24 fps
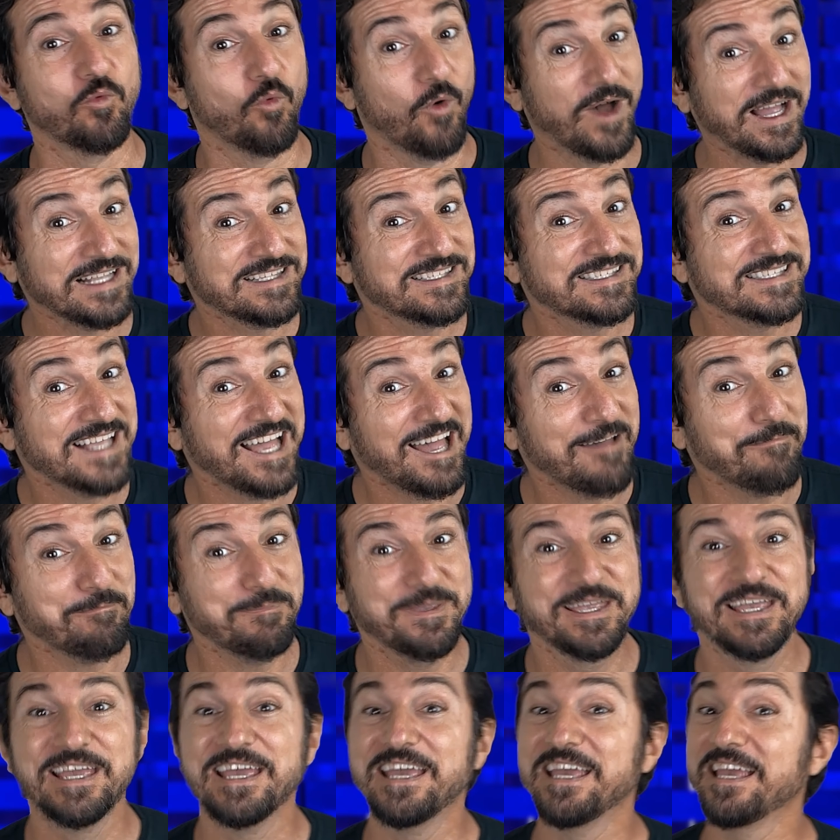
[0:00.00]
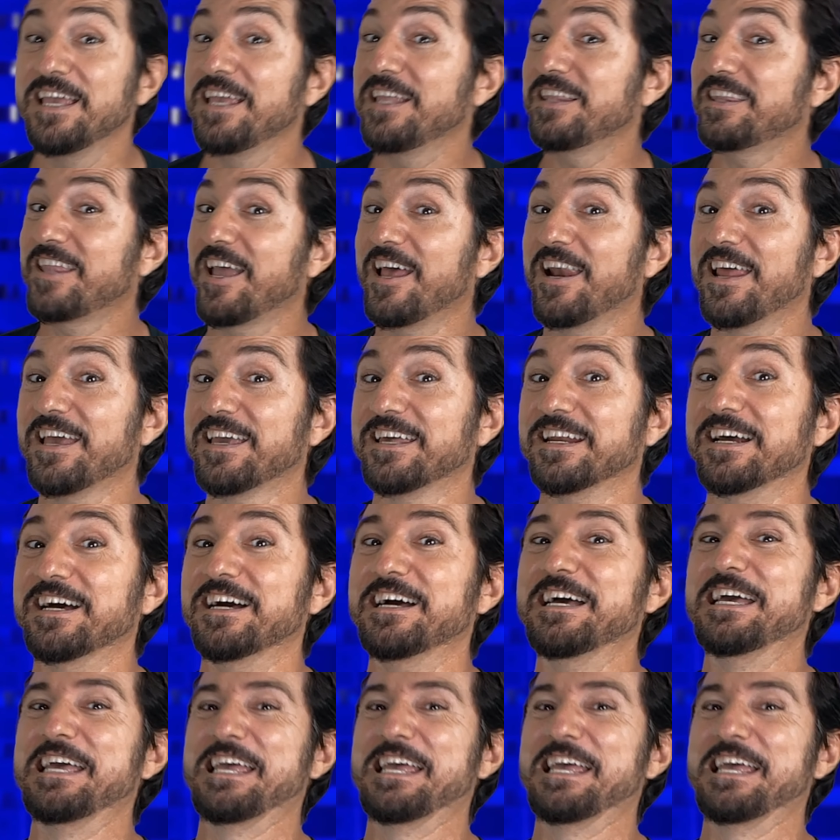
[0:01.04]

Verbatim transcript: WhatsApp e Telegram.